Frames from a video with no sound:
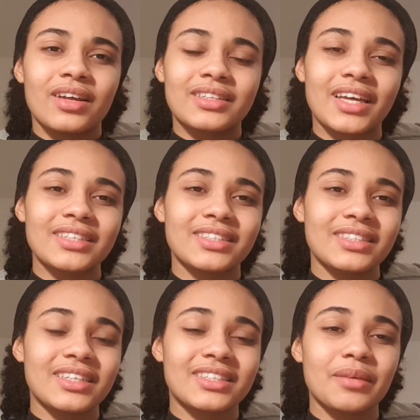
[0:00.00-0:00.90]
das,
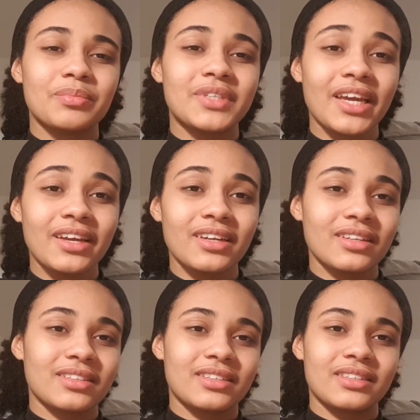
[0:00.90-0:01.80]
es gibt
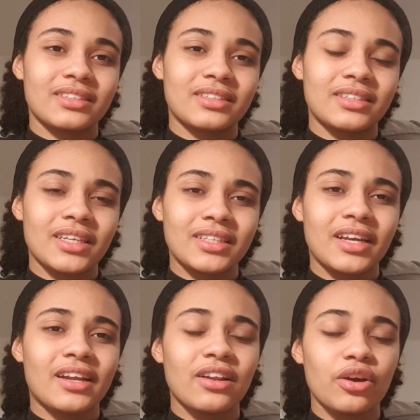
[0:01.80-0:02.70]
Dinge, die
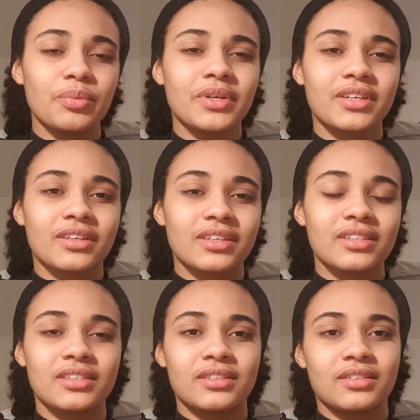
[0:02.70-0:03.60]
gläubige
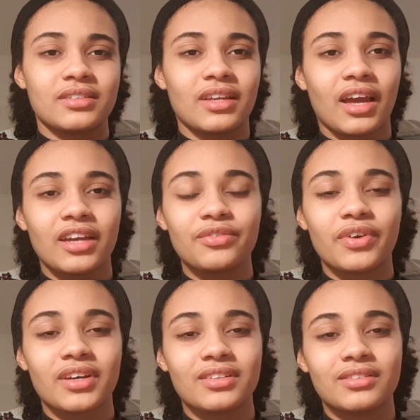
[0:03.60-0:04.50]
Christen
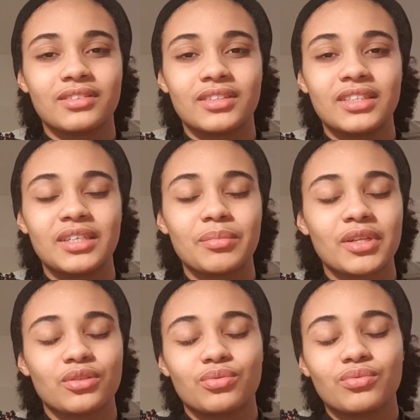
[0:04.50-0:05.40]
einfach nicht
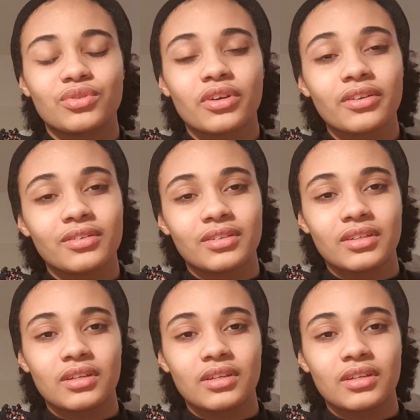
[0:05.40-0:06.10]
mehr tun können.